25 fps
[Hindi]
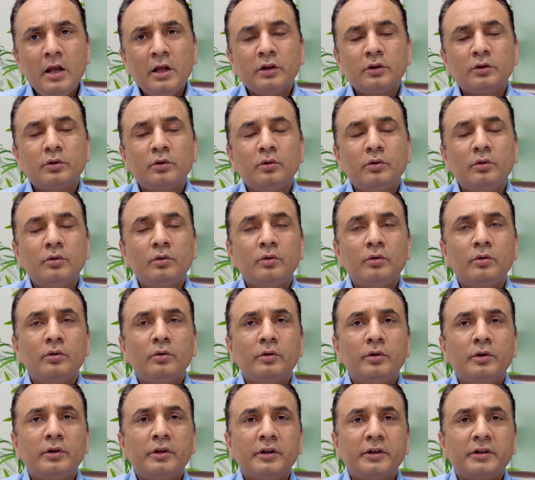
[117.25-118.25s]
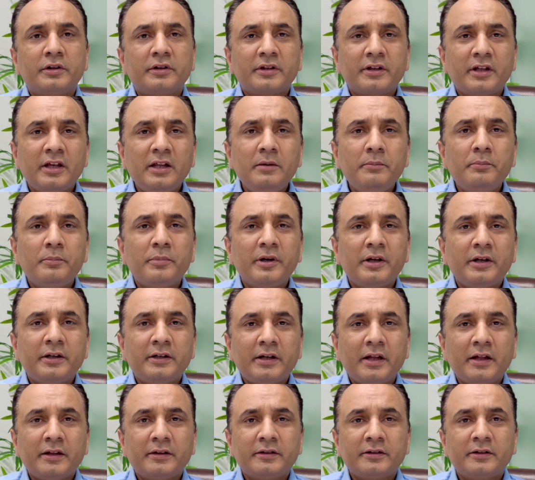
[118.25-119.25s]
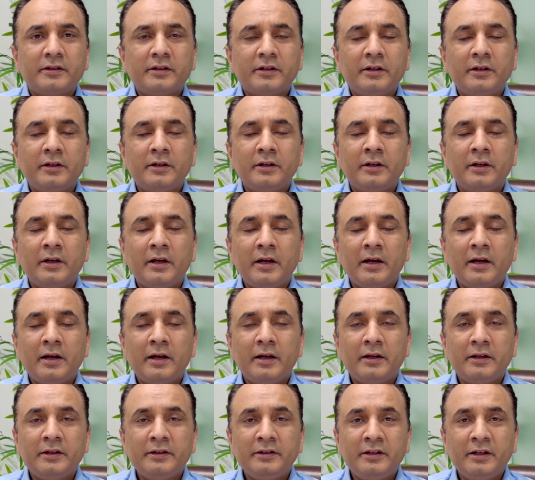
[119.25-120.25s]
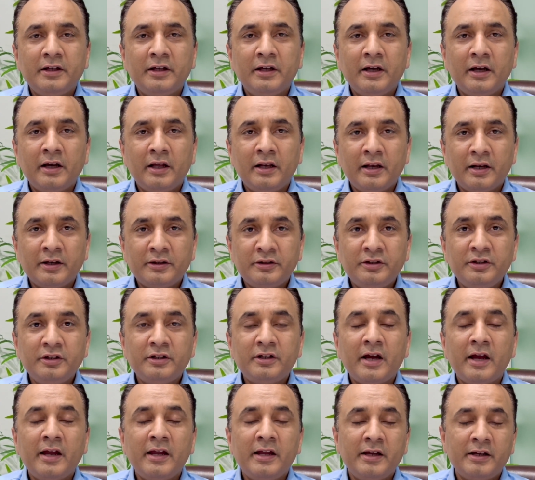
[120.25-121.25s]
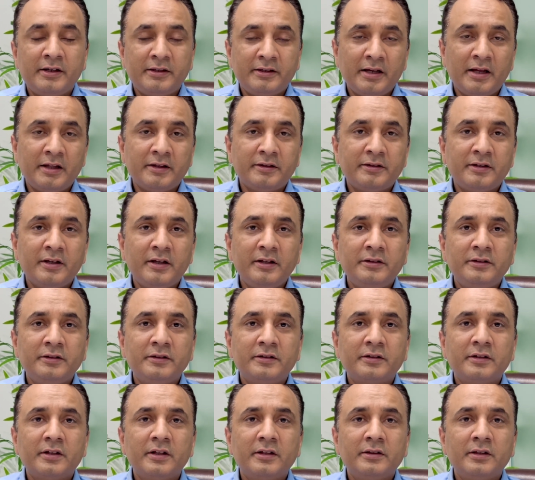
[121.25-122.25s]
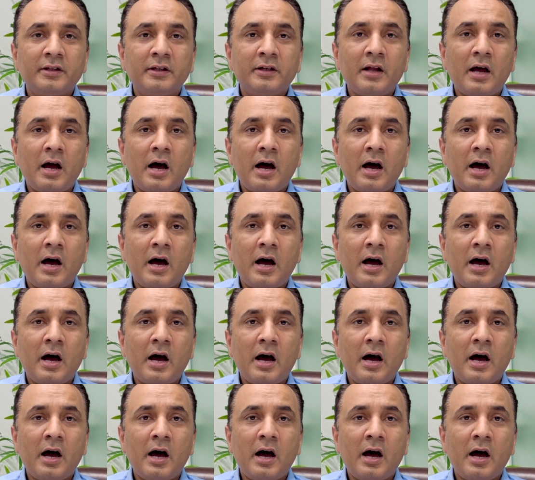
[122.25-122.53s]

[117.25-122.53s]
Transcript: तो स्किन प्रिक टेस्ट ये एलर्जी का एक टेस्ट है जिसके अंदर